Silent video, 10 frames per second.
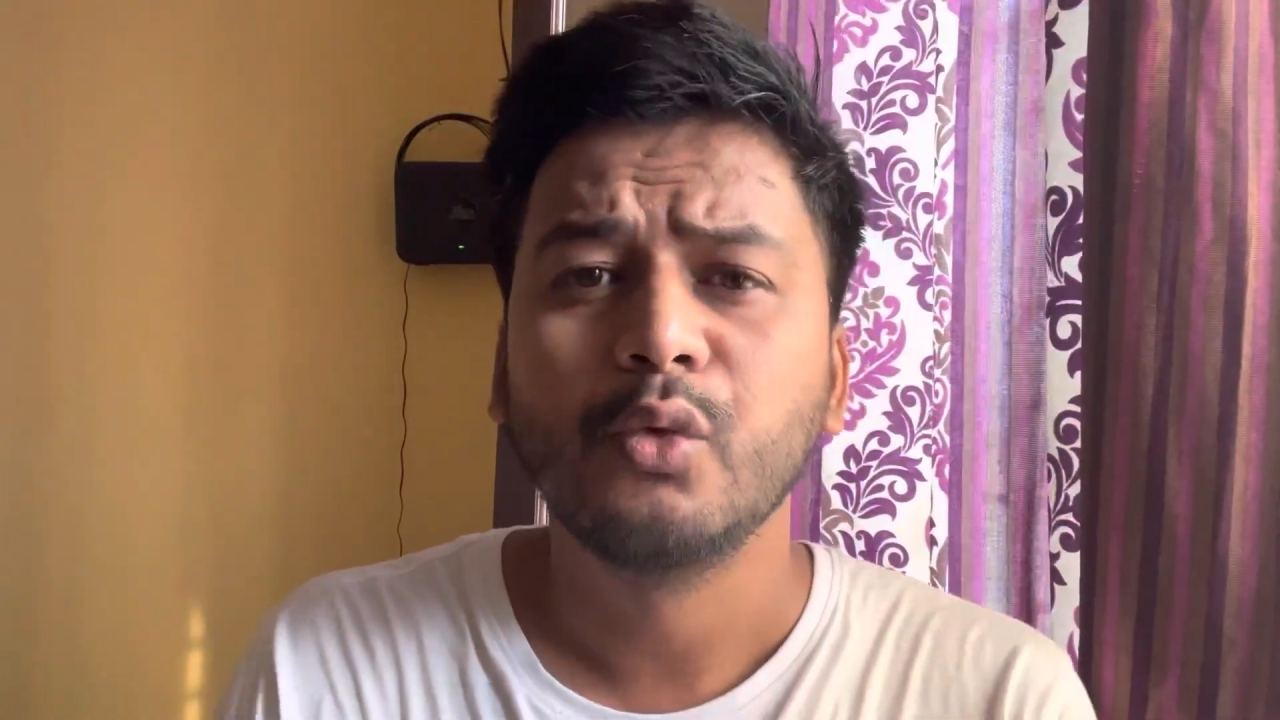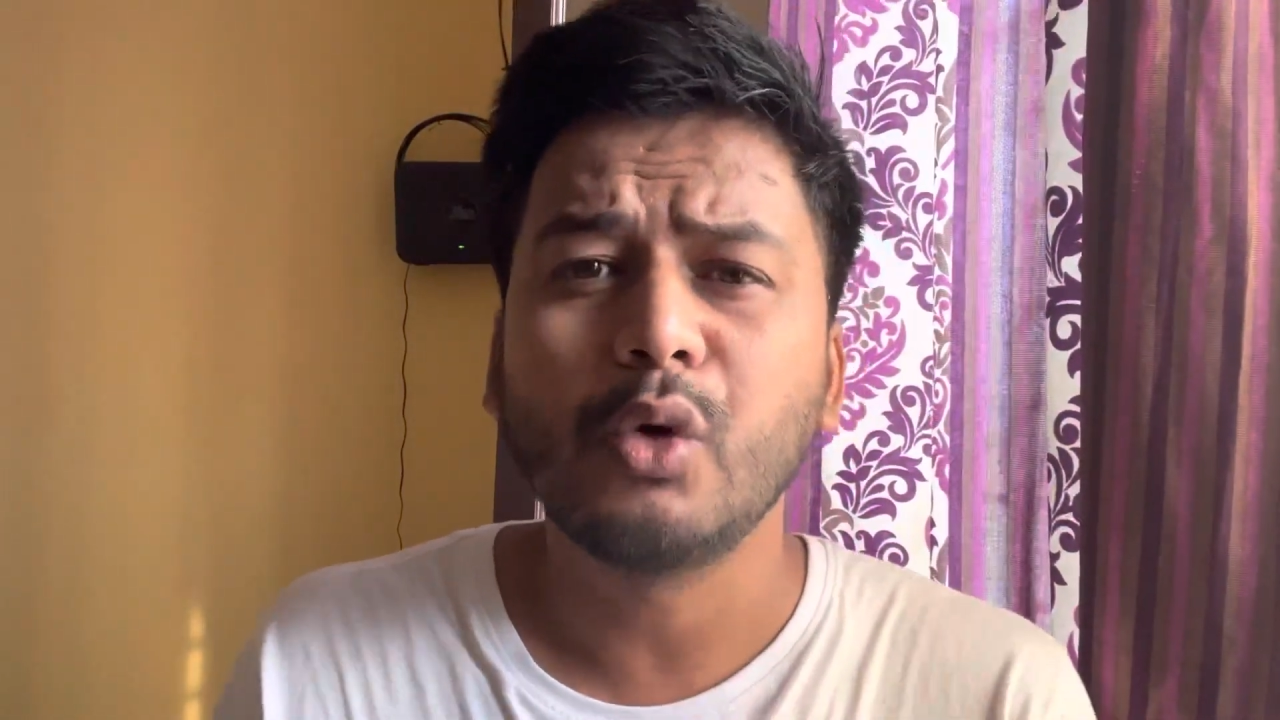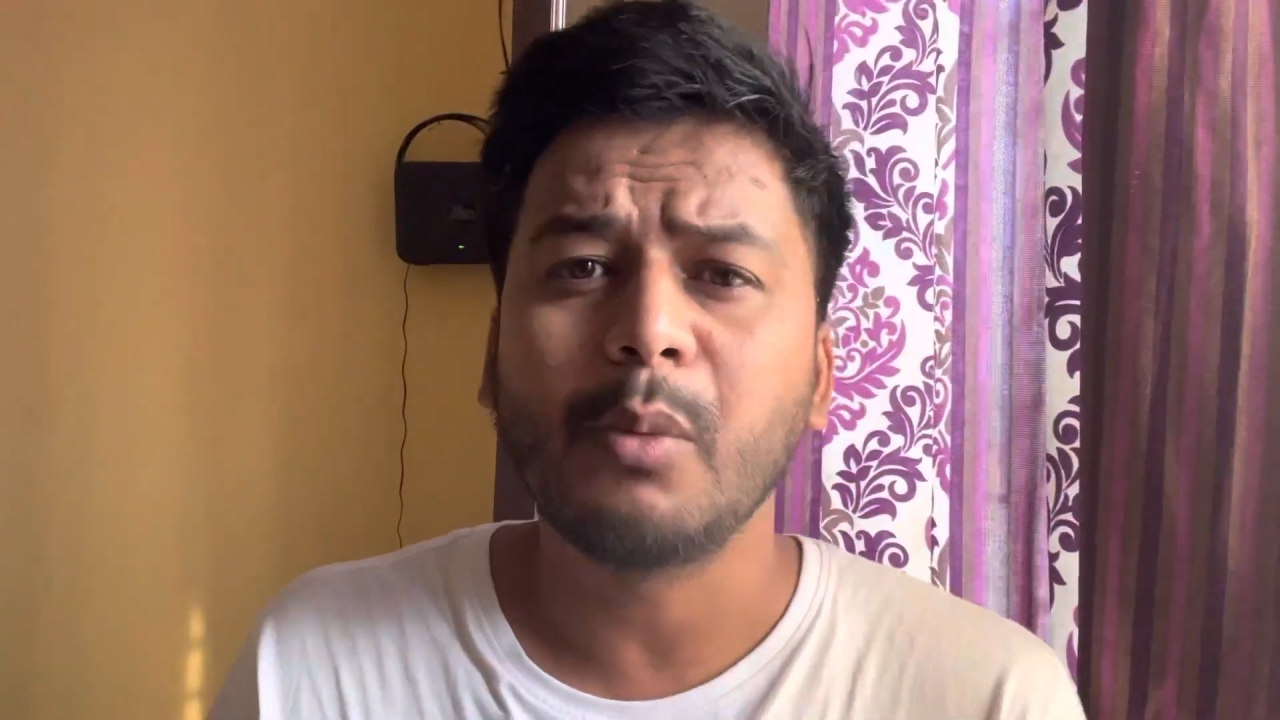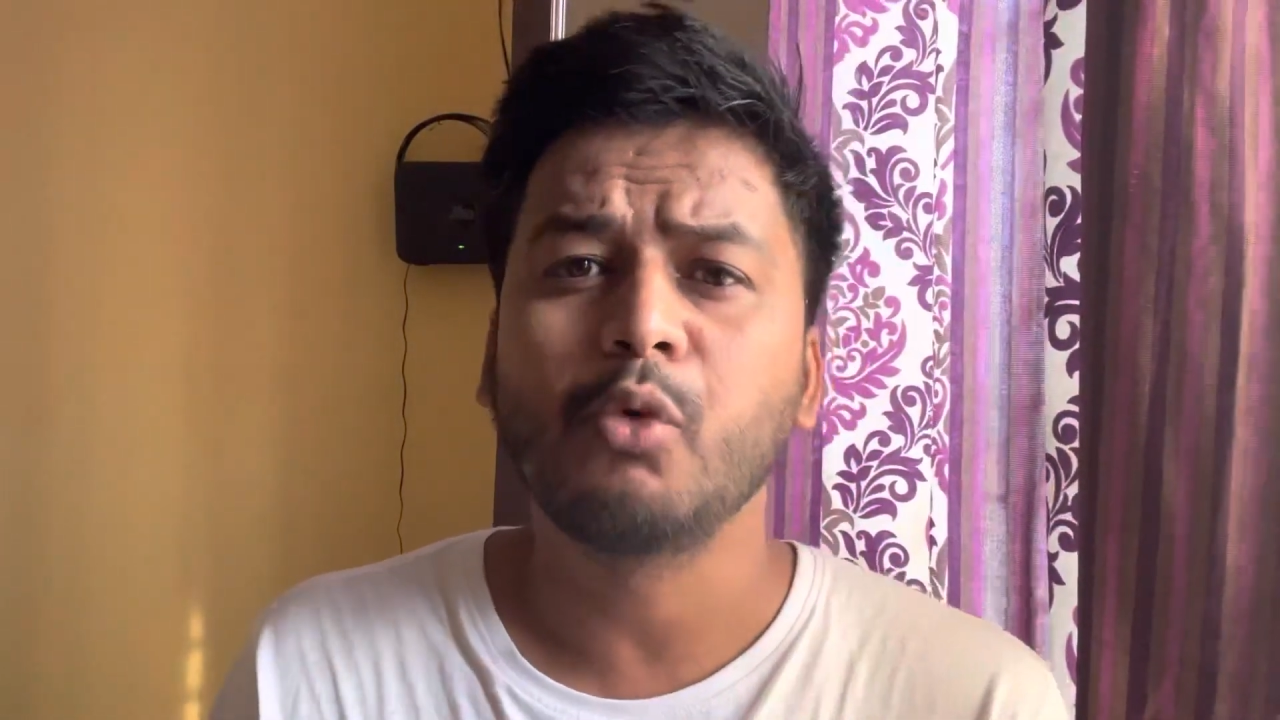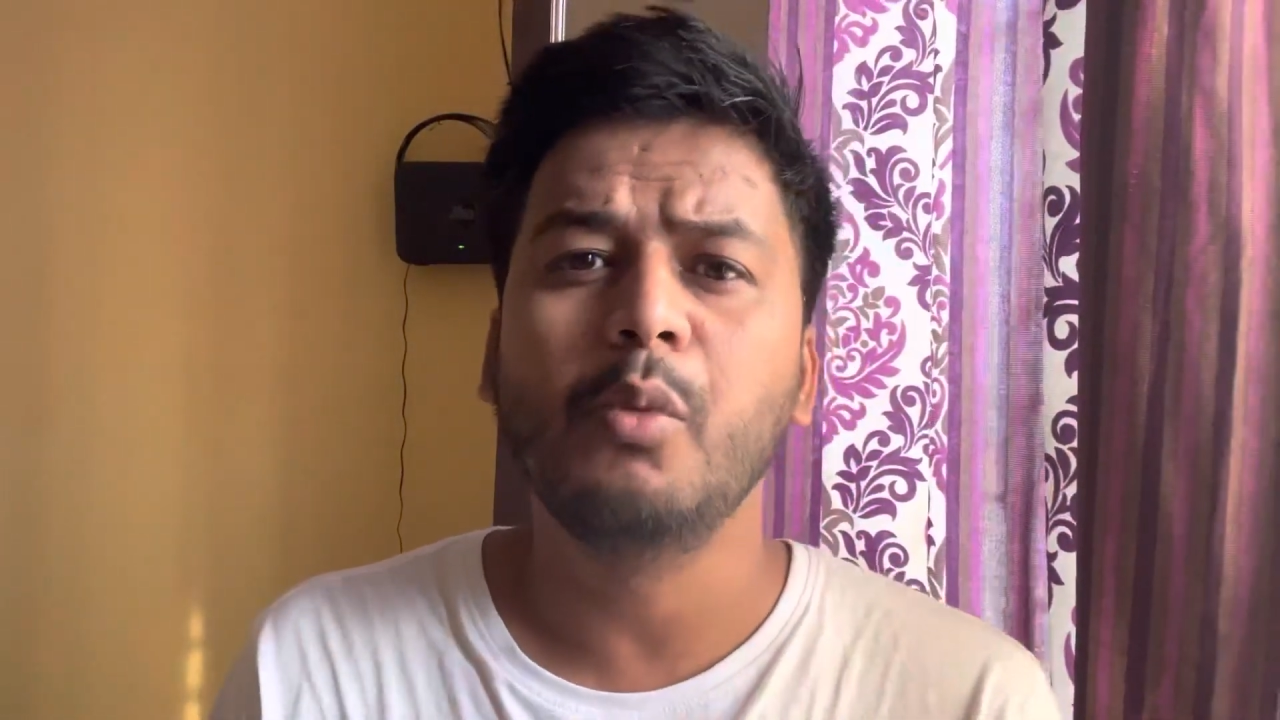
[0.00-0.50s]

तो आपको